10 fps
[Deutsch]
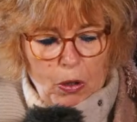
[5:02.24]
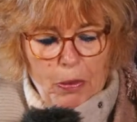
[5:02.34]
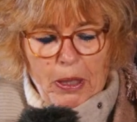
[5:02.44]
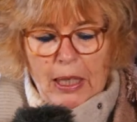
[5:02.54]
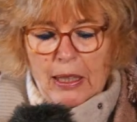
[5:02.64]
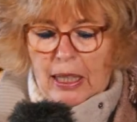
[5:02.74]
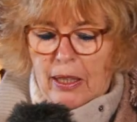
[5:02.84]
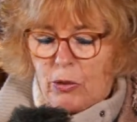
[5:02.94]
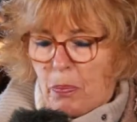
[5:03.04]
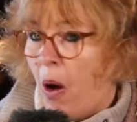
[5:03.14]
über den
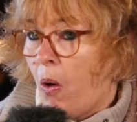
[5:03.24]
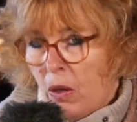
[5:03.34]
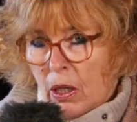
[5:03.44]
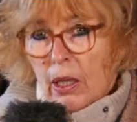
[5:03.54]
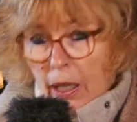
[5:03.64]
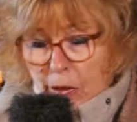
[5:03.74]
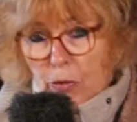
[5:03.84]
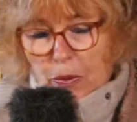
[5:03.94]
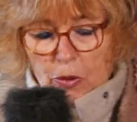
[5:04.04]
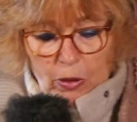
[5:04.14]
Kiesbau,
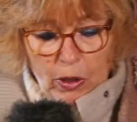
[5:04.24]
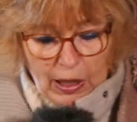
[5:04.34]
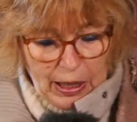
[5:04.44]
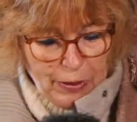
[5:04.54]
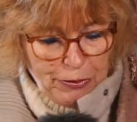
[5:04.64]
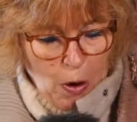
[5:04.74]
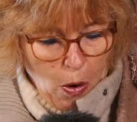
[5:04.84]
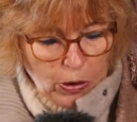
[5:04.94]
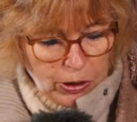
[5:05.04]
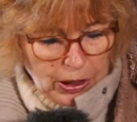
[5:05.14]
insbesondere hier vor
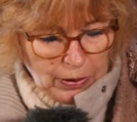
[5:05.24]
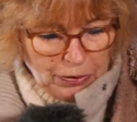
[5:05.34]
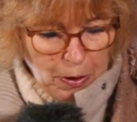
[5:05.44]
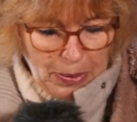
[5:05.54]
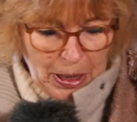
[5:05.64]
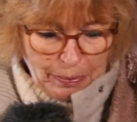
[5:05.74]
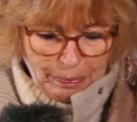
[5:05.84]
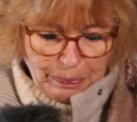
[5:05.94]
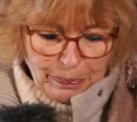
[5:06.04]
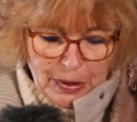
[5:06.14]
Ort, informieren.
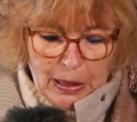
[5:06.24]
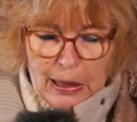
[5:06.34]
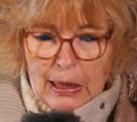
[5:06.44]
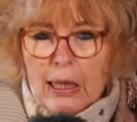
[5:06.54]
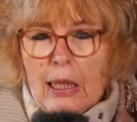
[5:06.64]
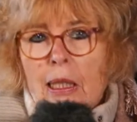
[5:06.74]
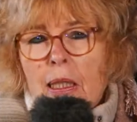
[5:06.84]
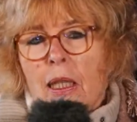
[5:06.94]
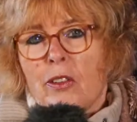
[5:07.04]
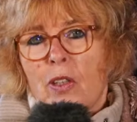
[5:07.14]

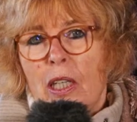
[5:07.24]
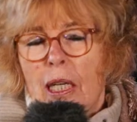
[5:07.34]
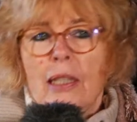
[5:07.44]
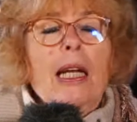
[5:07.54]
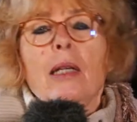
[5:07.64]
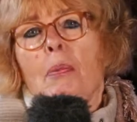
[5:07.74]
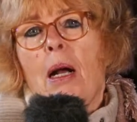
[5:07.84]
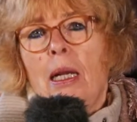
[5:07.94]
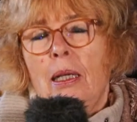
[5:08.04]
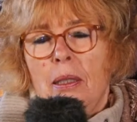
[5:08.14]
Das
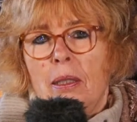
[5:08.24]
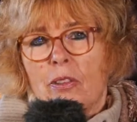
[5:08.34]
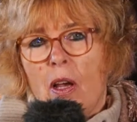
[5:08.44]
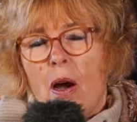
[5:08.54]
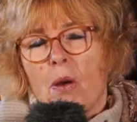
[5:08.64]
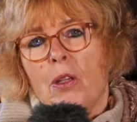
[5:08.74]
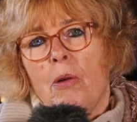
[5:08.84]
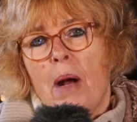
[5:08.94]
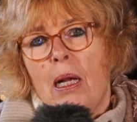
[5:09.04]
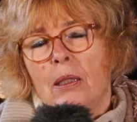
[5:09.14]
Kriegerdenkmal, sei auch noch
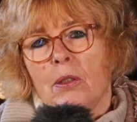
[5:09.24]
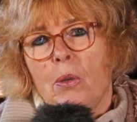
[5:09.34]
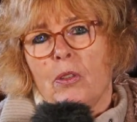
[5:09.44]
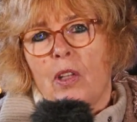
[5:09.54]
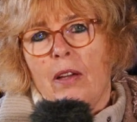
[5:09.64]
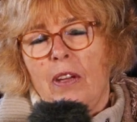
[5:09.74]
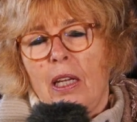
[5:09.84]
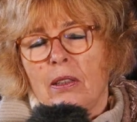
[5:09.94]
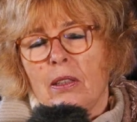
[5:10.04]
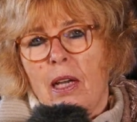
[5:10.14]
mal kurz
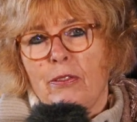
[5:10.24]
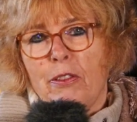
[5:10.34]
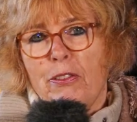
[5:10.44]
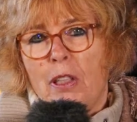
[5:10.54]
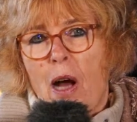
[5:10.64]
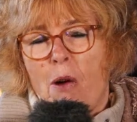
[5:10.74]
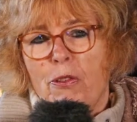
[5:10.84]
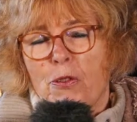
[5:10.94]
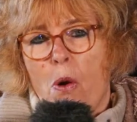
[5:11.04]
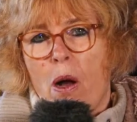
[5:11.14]
erwähnt, hat für viel
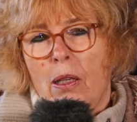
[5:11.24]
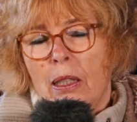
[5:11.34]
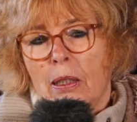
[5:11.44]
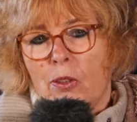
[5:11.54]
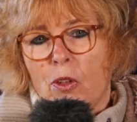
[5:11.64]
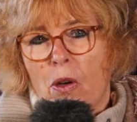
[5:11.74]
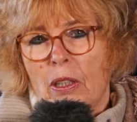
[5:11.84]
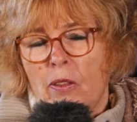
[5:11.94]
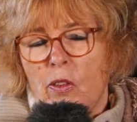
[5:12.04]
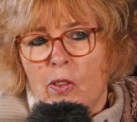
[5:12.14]
Aufruhr
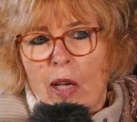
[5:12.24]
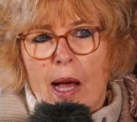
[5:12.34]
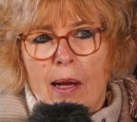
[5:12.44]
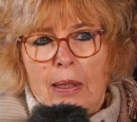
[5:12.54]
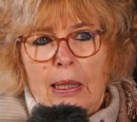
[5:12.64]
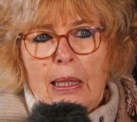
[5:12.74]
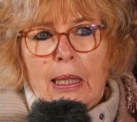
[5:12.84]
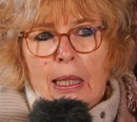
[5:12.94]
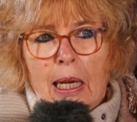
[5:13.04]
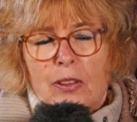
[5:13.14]
gesorgt dieses Jahr.
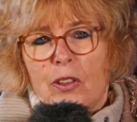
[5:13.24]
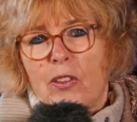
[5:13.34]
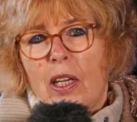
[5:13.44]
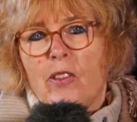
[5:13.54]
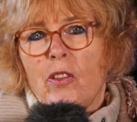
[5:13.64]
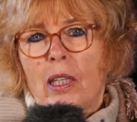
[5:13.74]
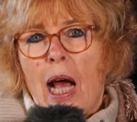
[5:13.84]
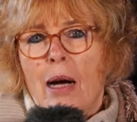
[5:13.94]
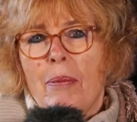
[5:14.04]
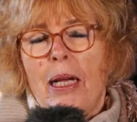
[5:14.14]
Es ist jetzt in
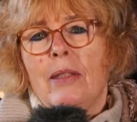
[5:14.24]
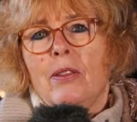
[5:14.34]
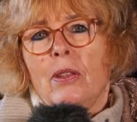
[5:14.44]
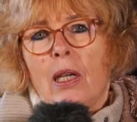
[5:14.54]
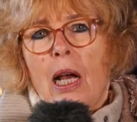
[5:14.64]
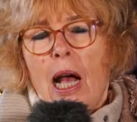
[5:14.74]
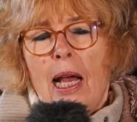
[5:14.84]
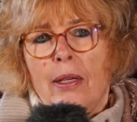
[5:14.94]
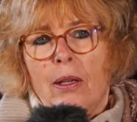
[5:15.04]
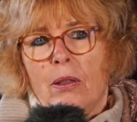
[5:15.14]
Arbeit.
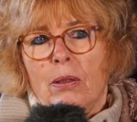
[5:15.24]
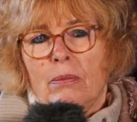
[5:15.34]
Eine